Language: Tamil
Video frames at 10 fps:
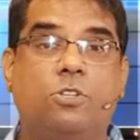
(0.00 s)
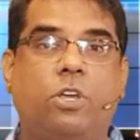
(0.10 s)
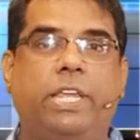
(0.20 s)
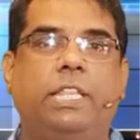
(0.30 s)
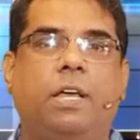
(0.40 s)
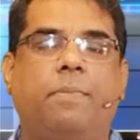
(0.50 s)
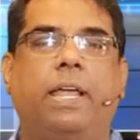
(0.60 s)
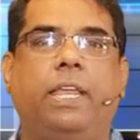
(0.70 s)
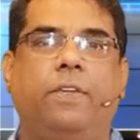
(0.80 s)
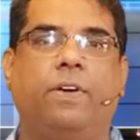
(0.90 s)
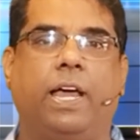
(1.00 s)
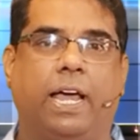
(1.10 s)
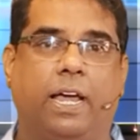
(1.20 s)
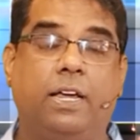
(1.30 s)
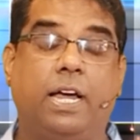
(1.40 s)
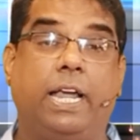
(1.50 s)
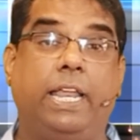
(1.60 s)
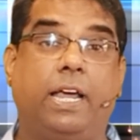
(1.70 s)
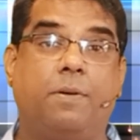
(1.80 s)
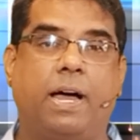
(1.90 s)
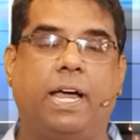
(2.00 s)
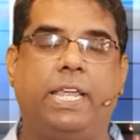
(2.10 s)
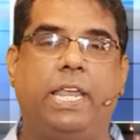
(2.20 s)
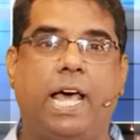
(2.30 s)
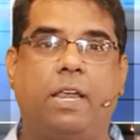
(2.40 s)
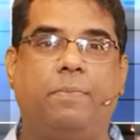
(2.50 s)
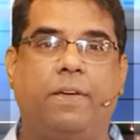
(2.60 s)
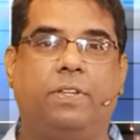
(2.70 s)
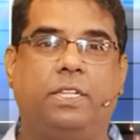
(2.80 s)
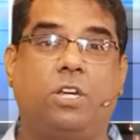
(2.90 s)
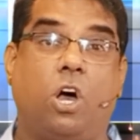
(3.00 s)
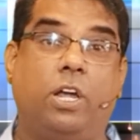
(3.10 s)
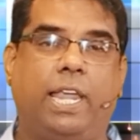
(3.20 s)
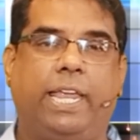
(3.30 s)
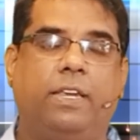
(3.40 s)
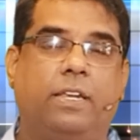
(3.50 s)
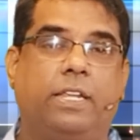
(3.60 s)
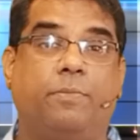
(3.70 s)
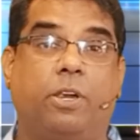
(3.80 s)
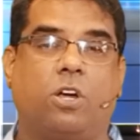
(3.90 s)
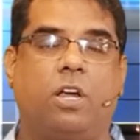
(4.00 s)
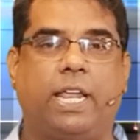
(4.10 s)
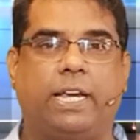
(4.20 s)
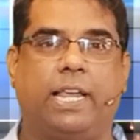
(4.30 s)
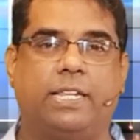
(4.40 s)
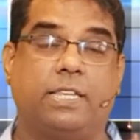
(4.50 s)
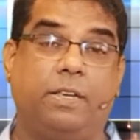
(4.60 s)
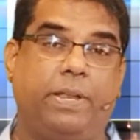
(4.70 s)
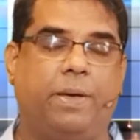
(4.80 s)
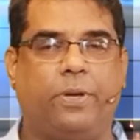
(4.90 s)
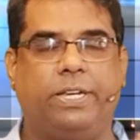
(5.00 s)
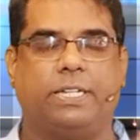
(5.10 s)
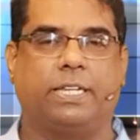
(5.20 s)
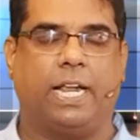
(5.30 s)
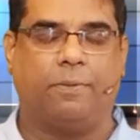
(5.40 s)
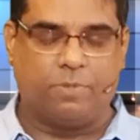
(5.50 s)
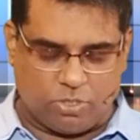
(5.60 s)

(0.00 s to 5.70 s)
ஸோ இந்த மாதிரி இவங்க அவங்க அநேகமாக எல்லாருமே வந்துட்டு ஆன்லைன் இந்த மாதிரி கான்டாக்ட் கிளாஸ் இப்படியே போயிட்டு இருக்கிறாங்க